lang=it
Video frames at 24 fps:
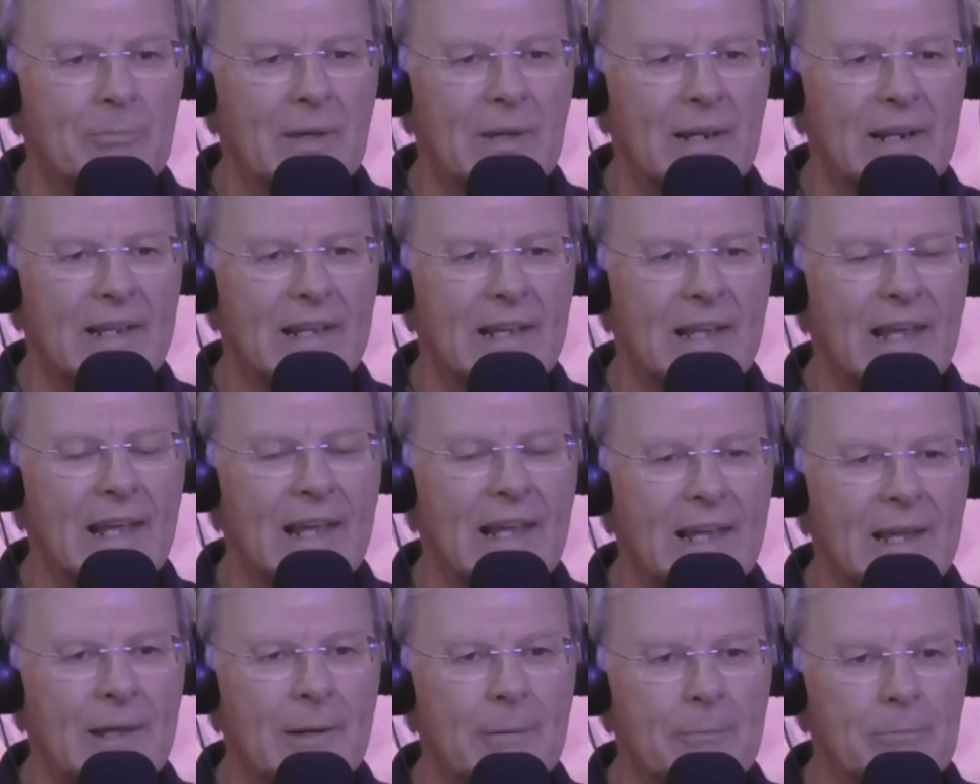
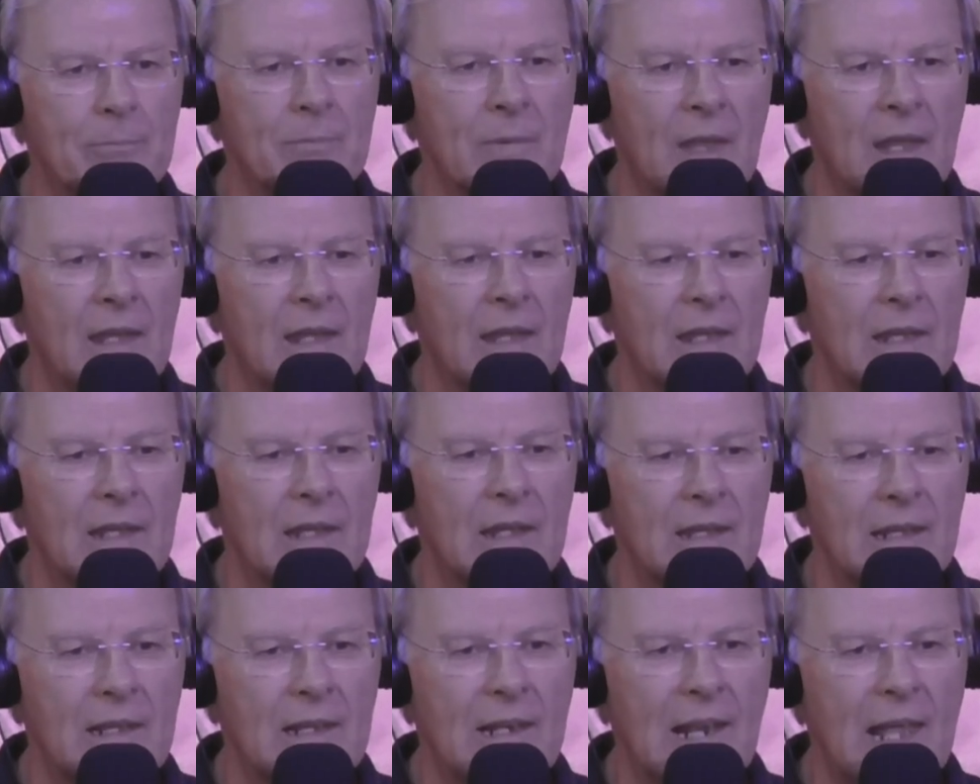Perché
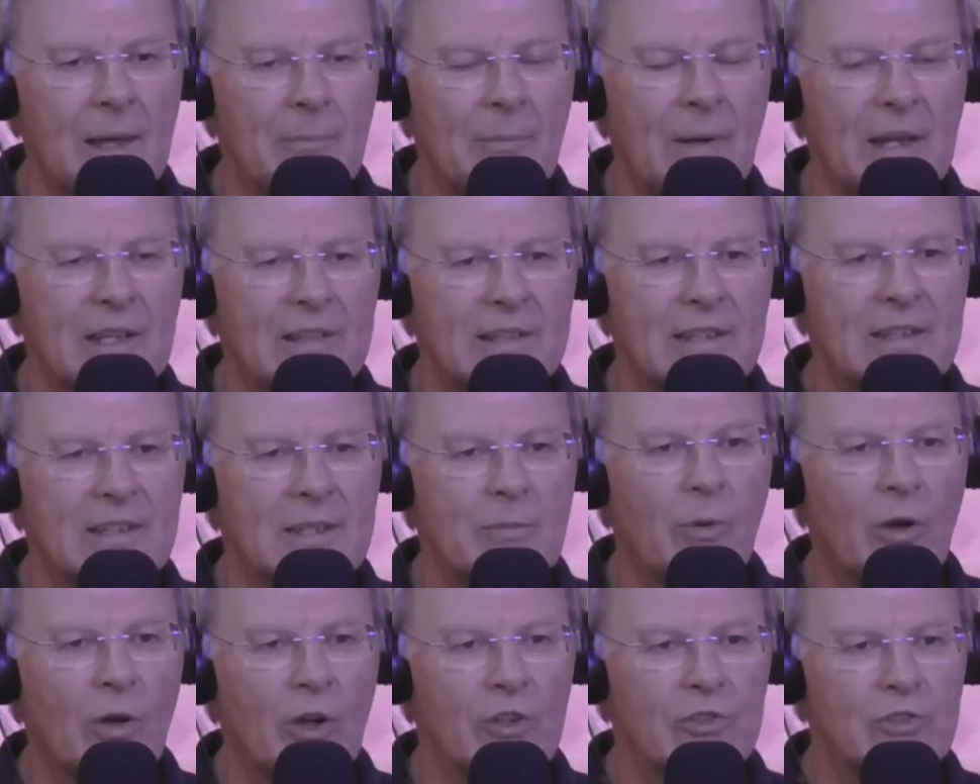eh, l'MIT
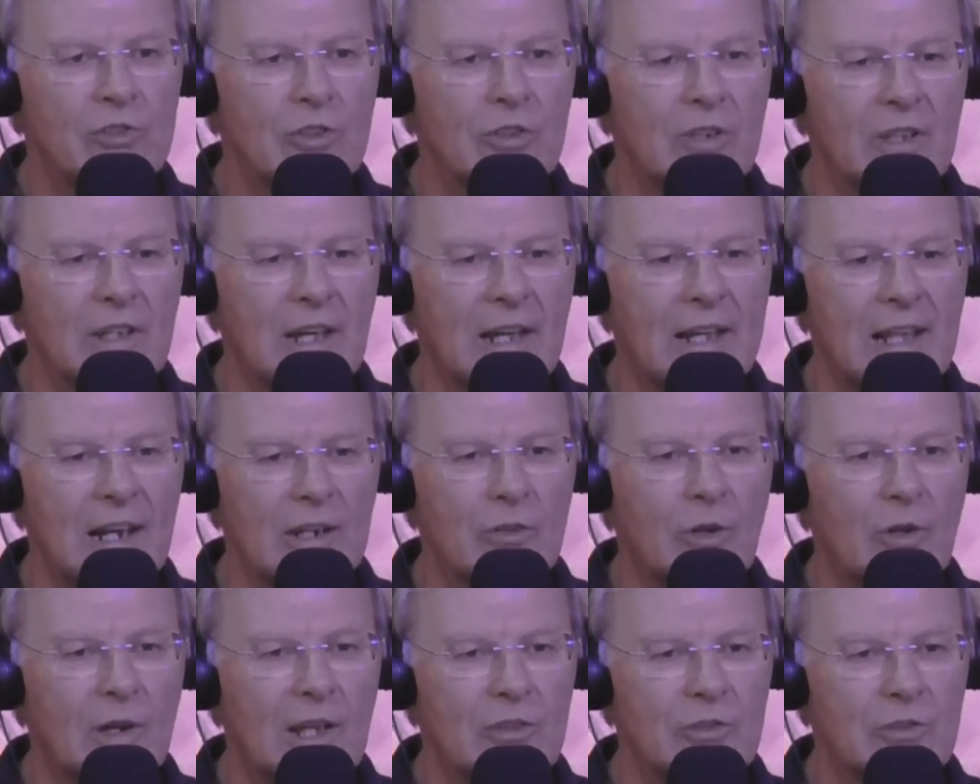di Boston ha
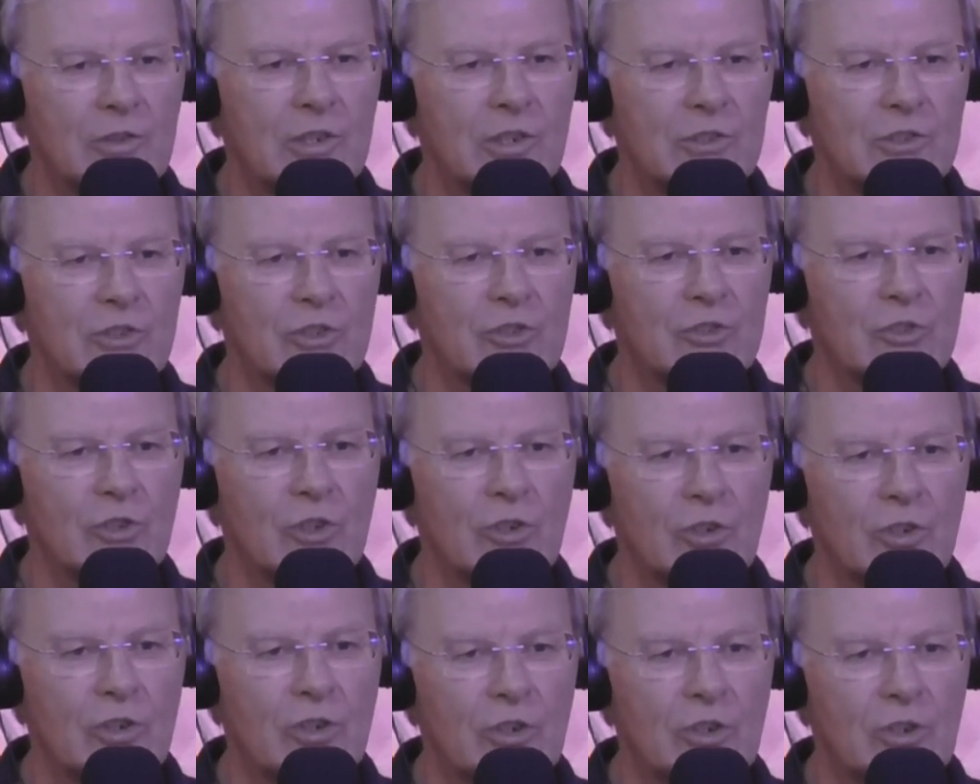calcolato che ci
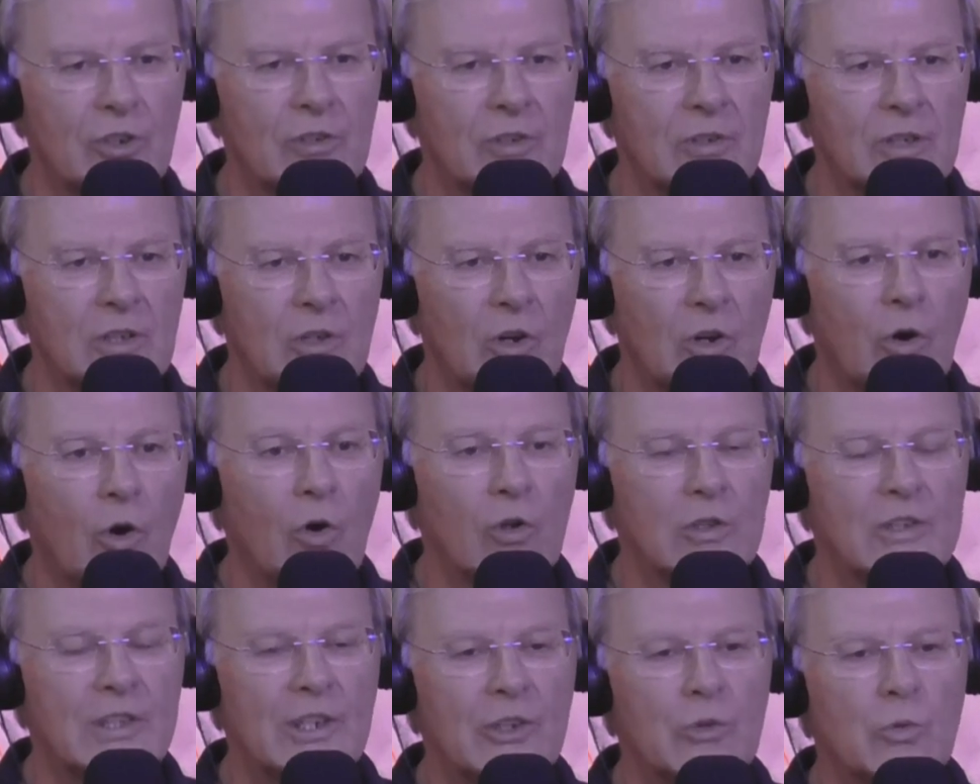sono
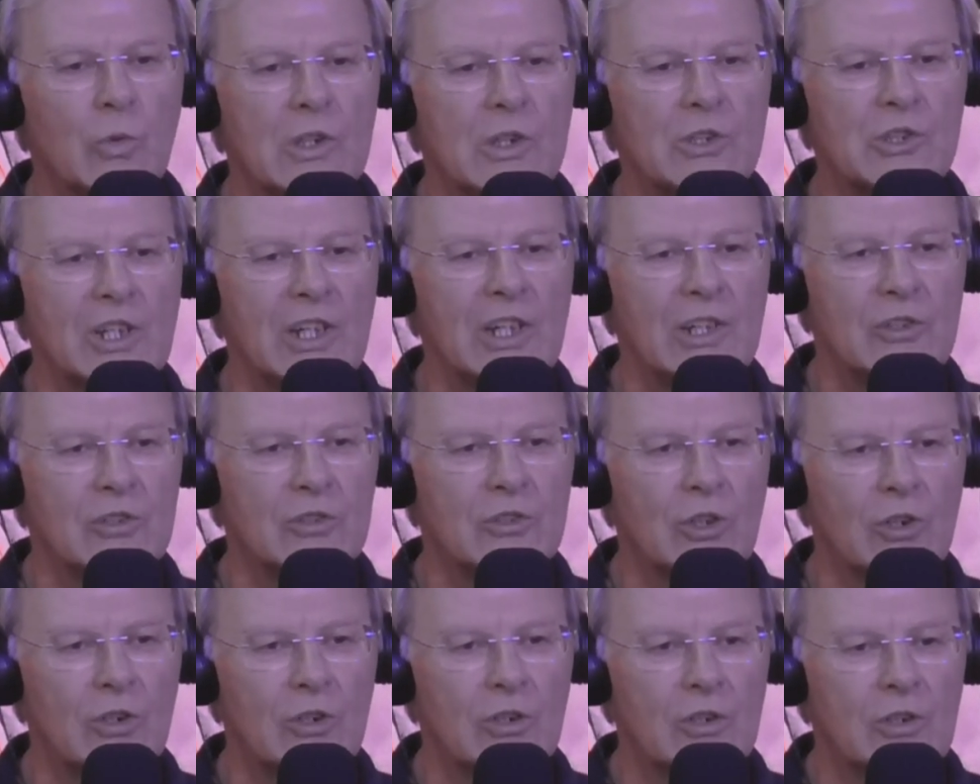oltre
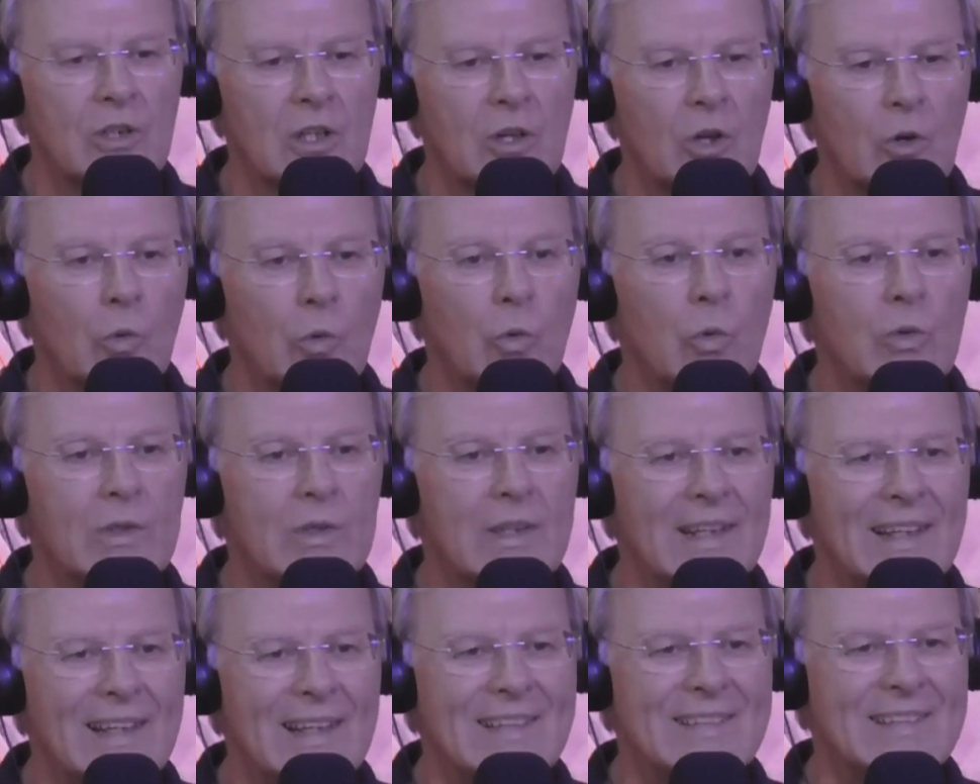200
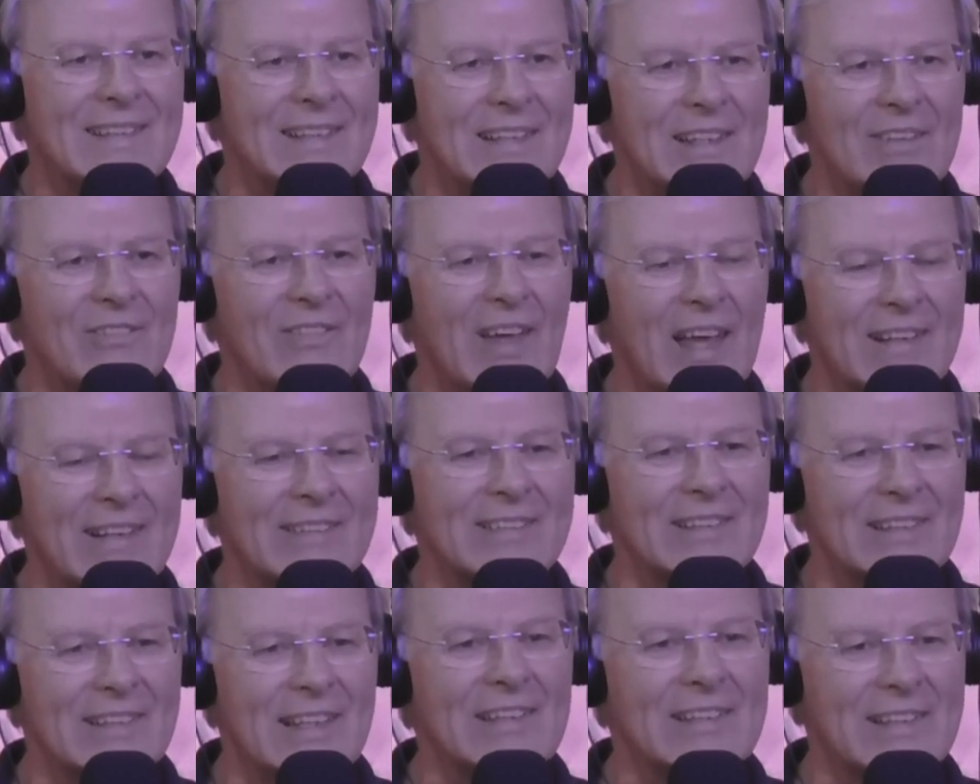utilizzi
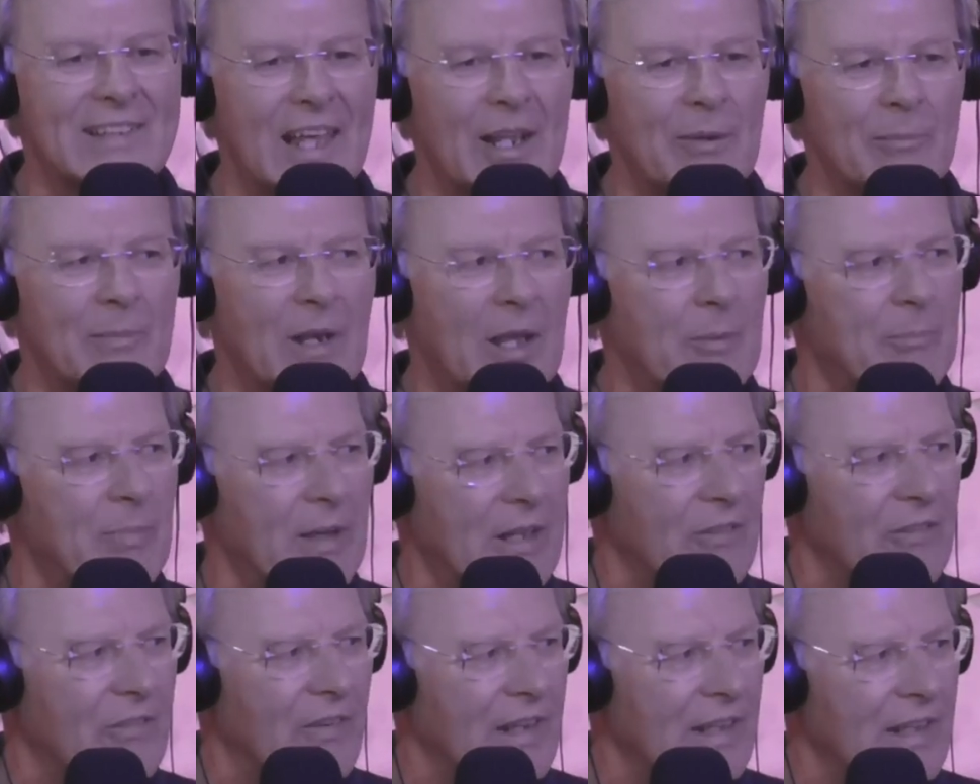diversi del termine
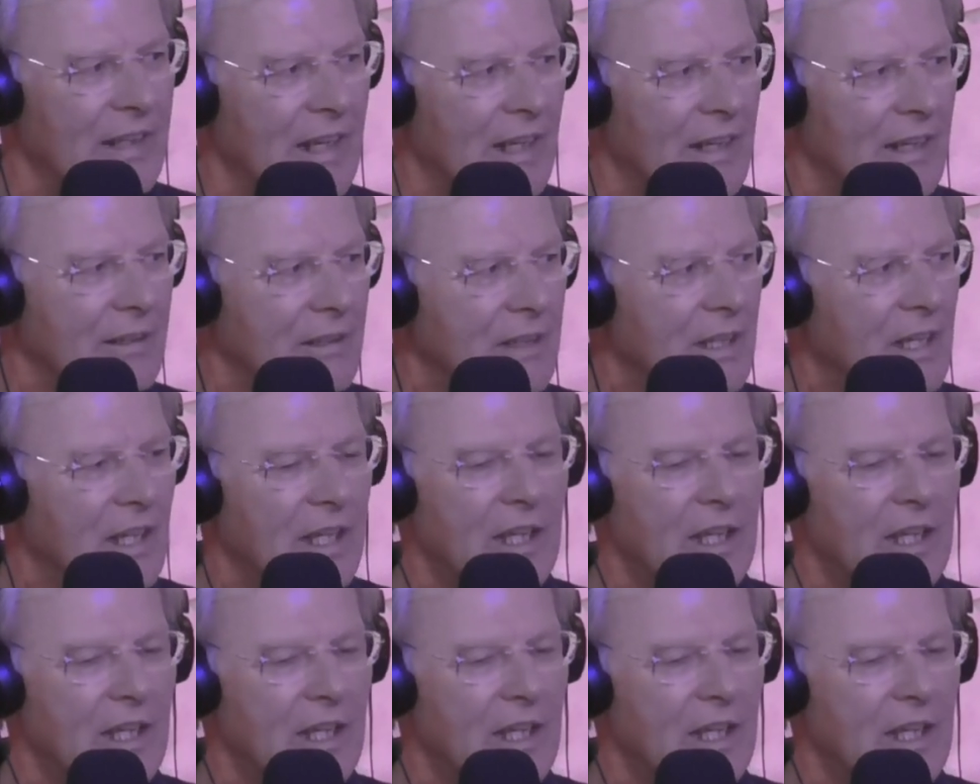periferia.